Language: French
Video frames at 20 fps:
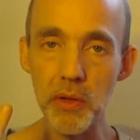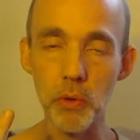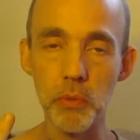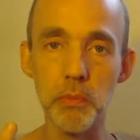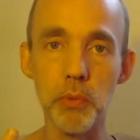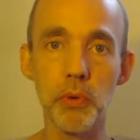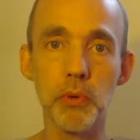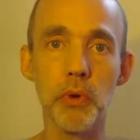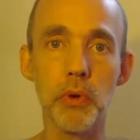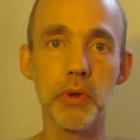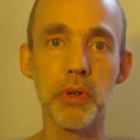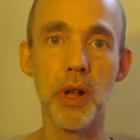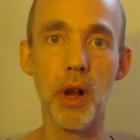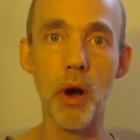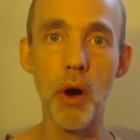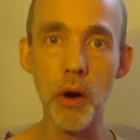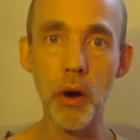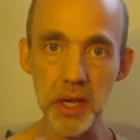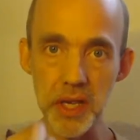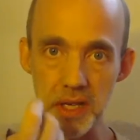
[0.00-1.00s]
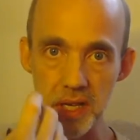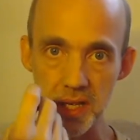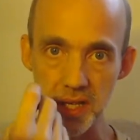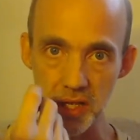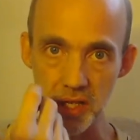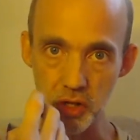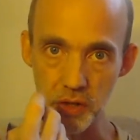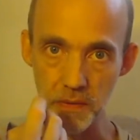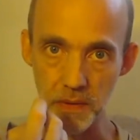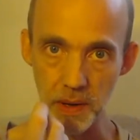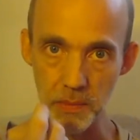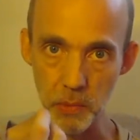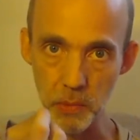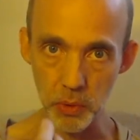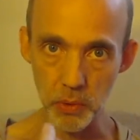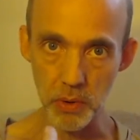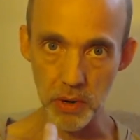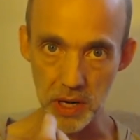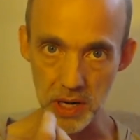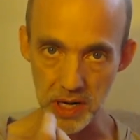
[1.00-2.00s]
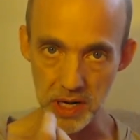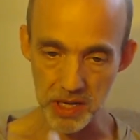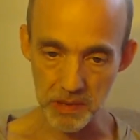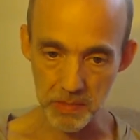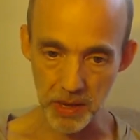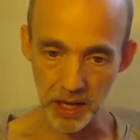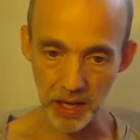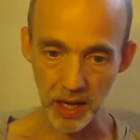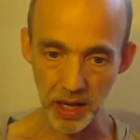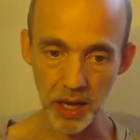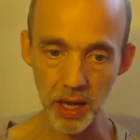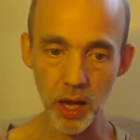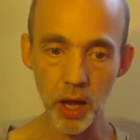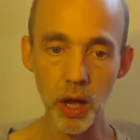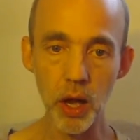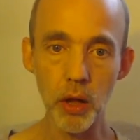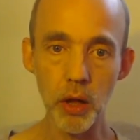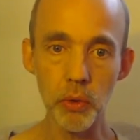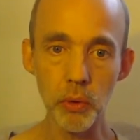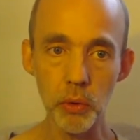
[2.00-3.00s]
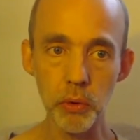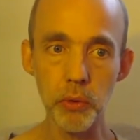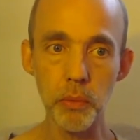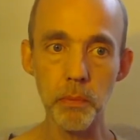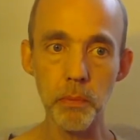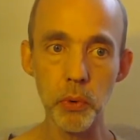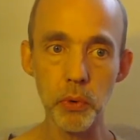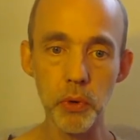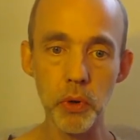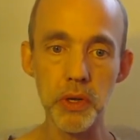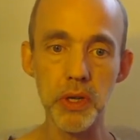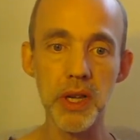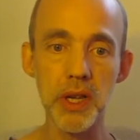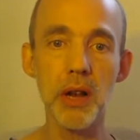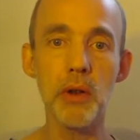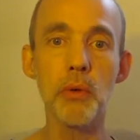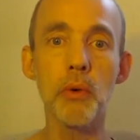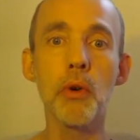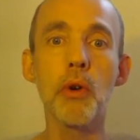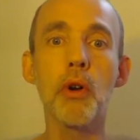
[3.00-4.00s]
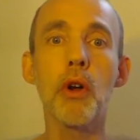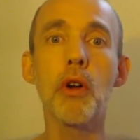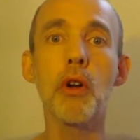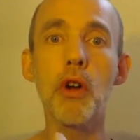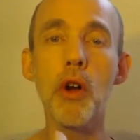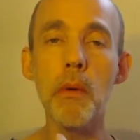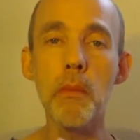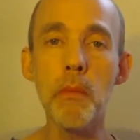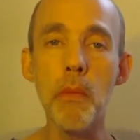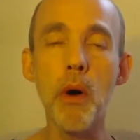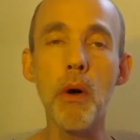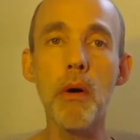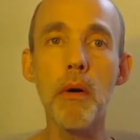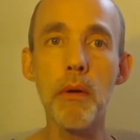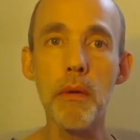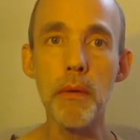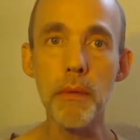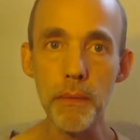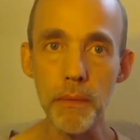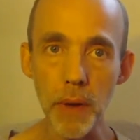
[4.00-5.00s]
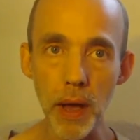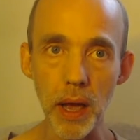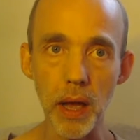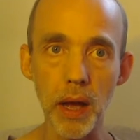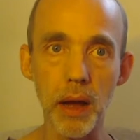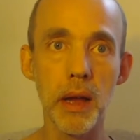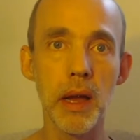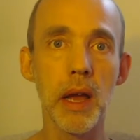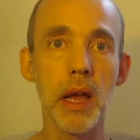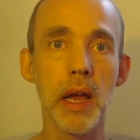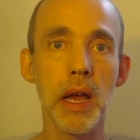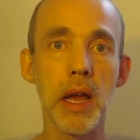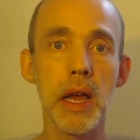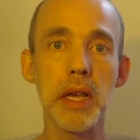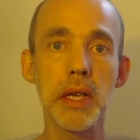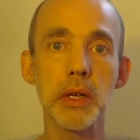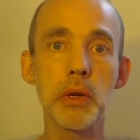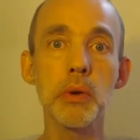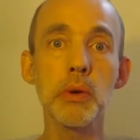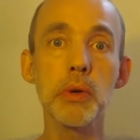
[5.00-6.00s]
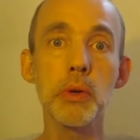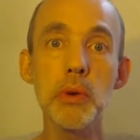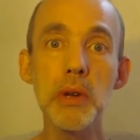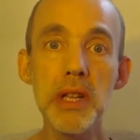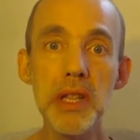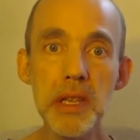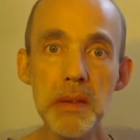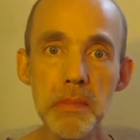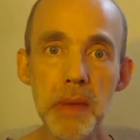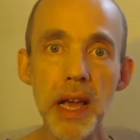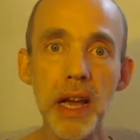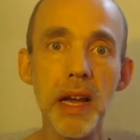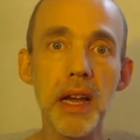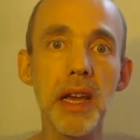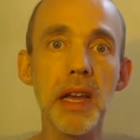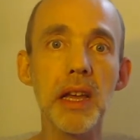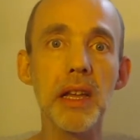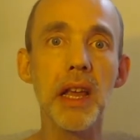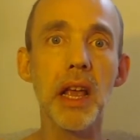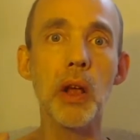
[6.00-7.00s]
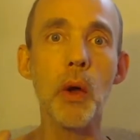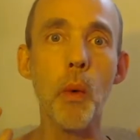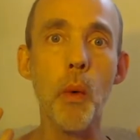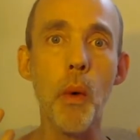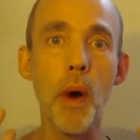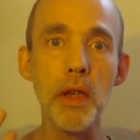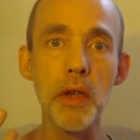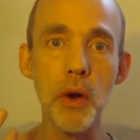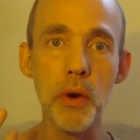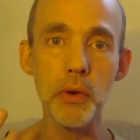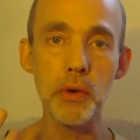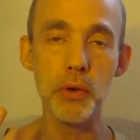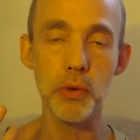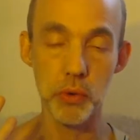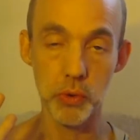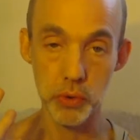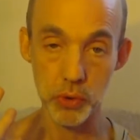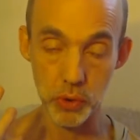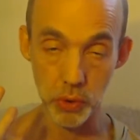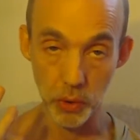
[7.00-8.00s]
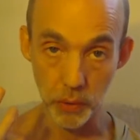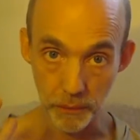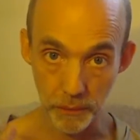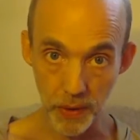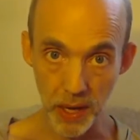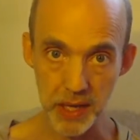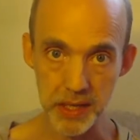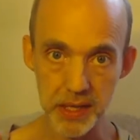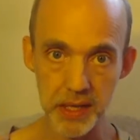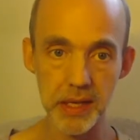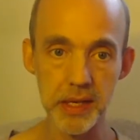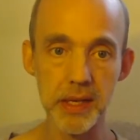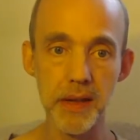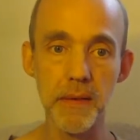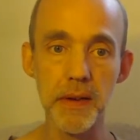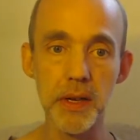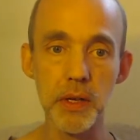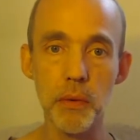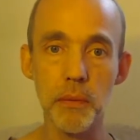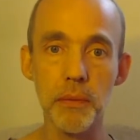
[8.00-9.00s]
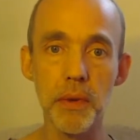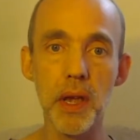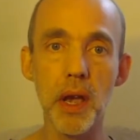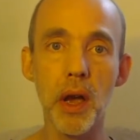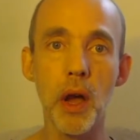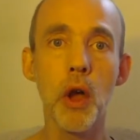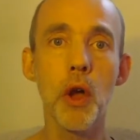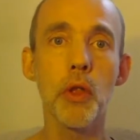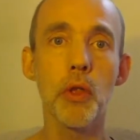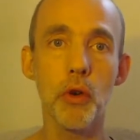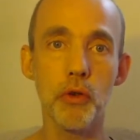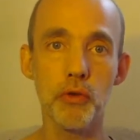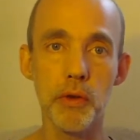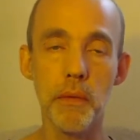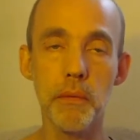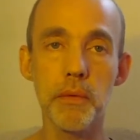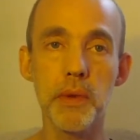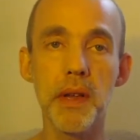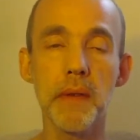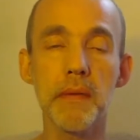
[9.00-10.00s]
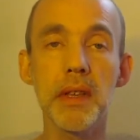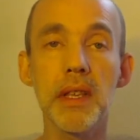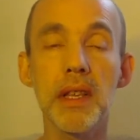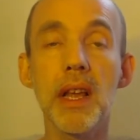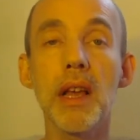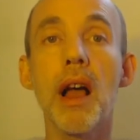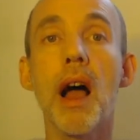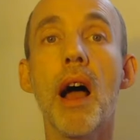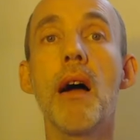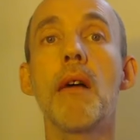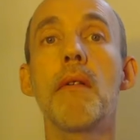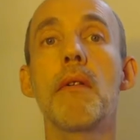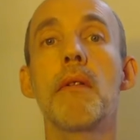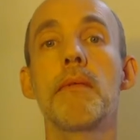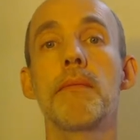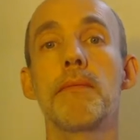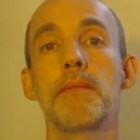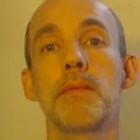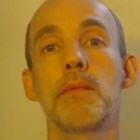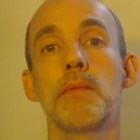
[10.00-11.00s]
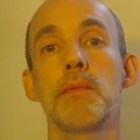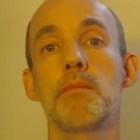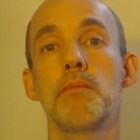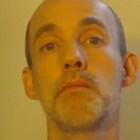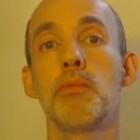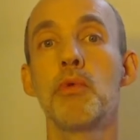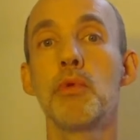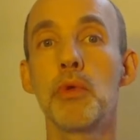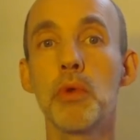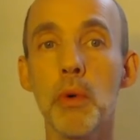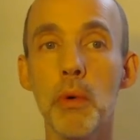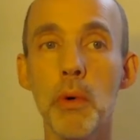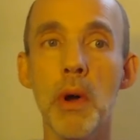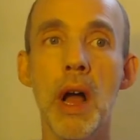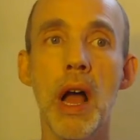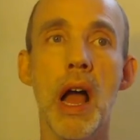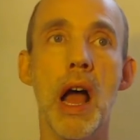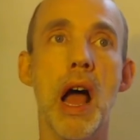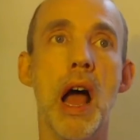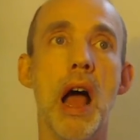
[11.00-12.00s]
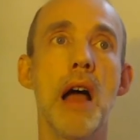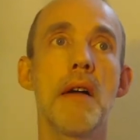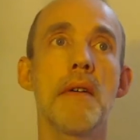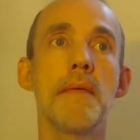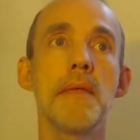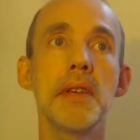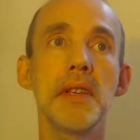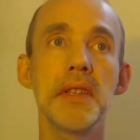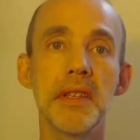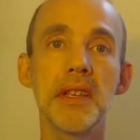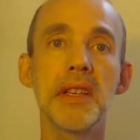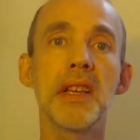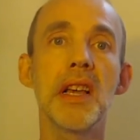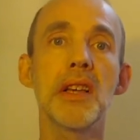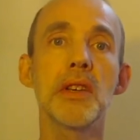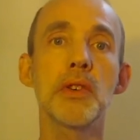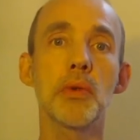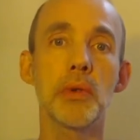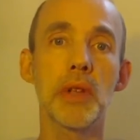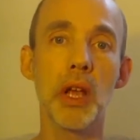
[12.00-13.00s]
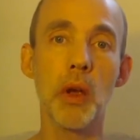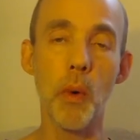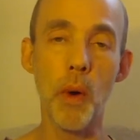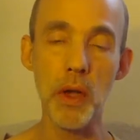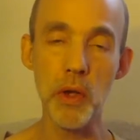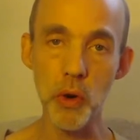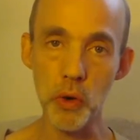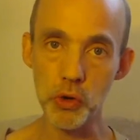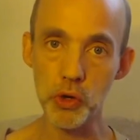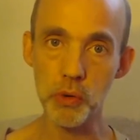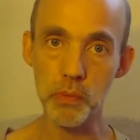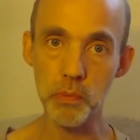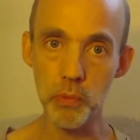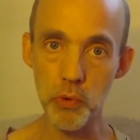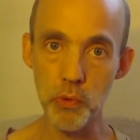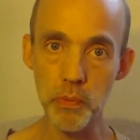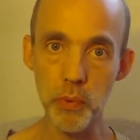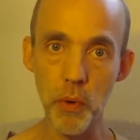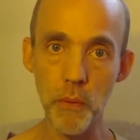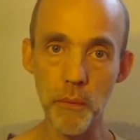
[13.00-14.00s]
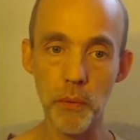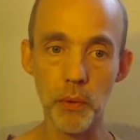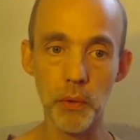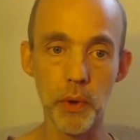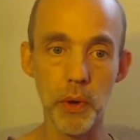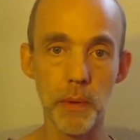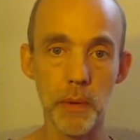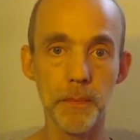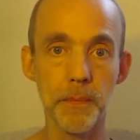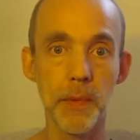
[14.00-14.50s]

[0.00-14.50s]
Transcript: notre potentiel. Or ici, il s'agit vraiment de libérer notre potentiel, donc comment faire Est-ce que se libérer des croyances de surface, ça va suffire Donc je vais vous inviter à euh, plutôt à investiguer sur des croyances plus profondes.